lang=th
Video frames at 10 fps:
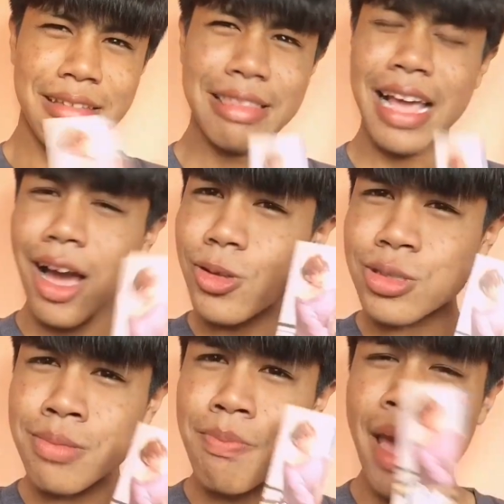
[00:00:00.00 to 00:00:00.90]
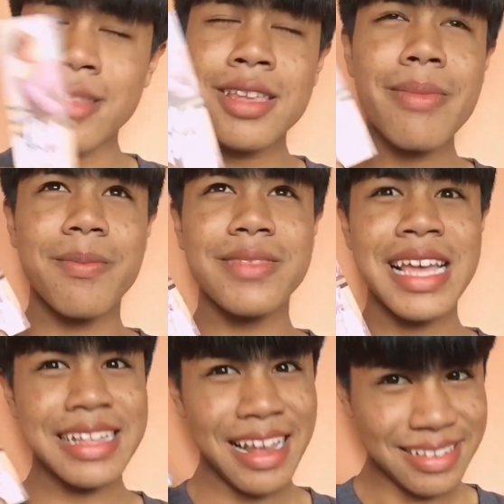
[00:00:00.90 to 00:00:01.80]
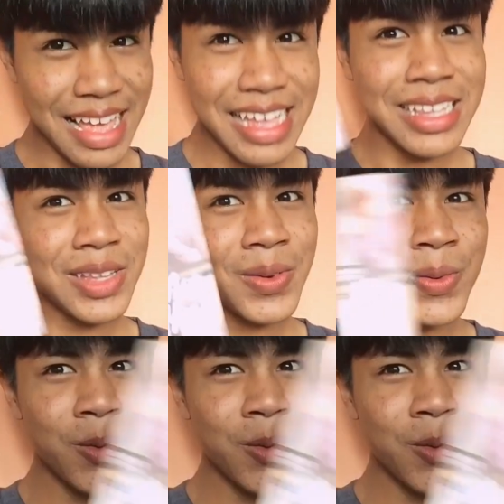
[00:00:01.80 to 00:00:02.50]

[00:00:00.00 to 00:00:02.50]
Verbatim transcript: เด็กอายุ 18 ที่แบบน่ารักน่าเอ็นดู